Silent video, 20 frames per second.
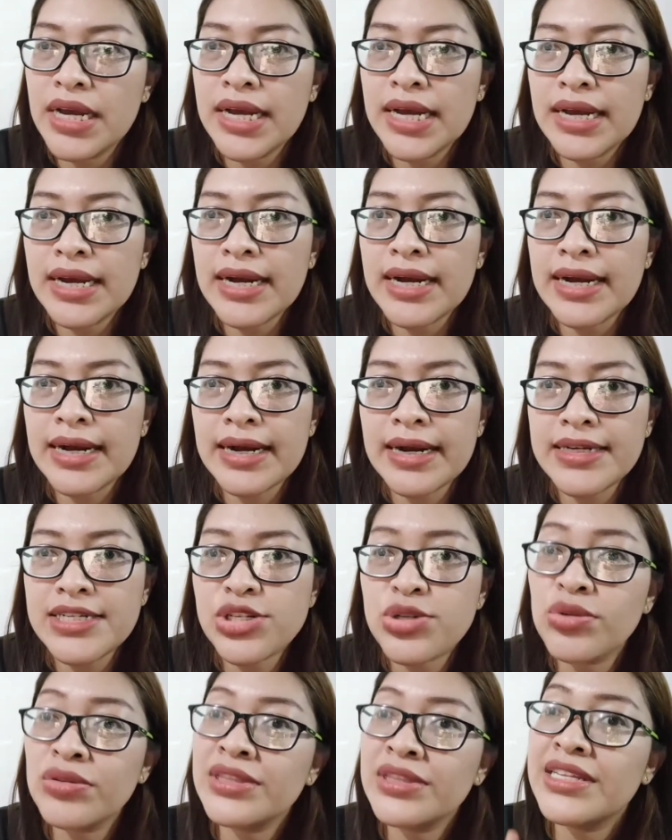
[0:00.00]
uh,
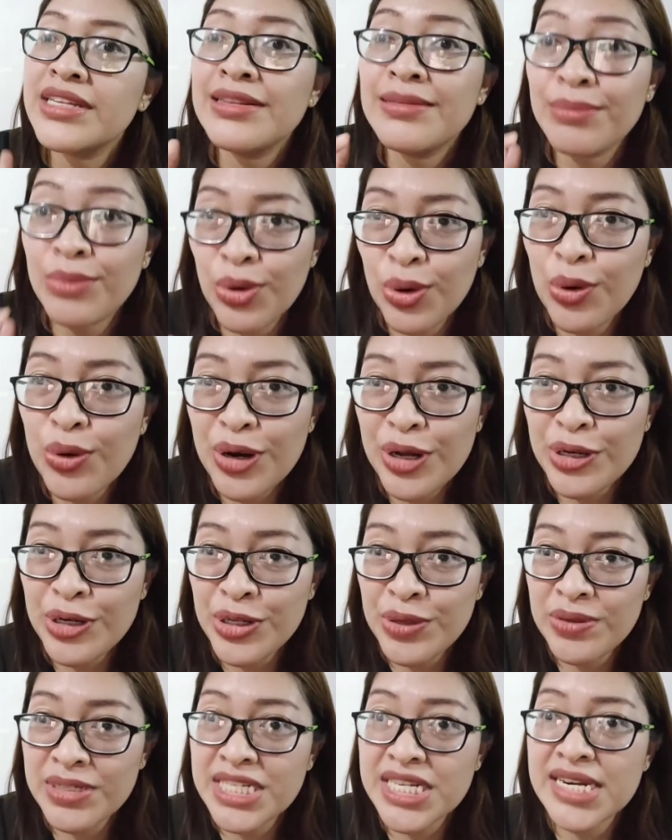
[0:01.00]
sundin mo kung ano yung
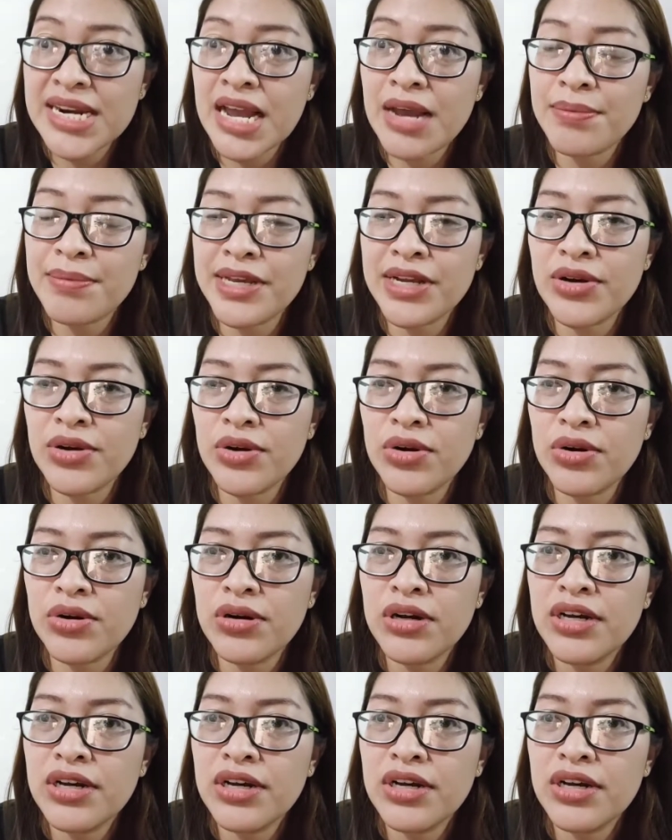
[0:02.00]
sinabi ko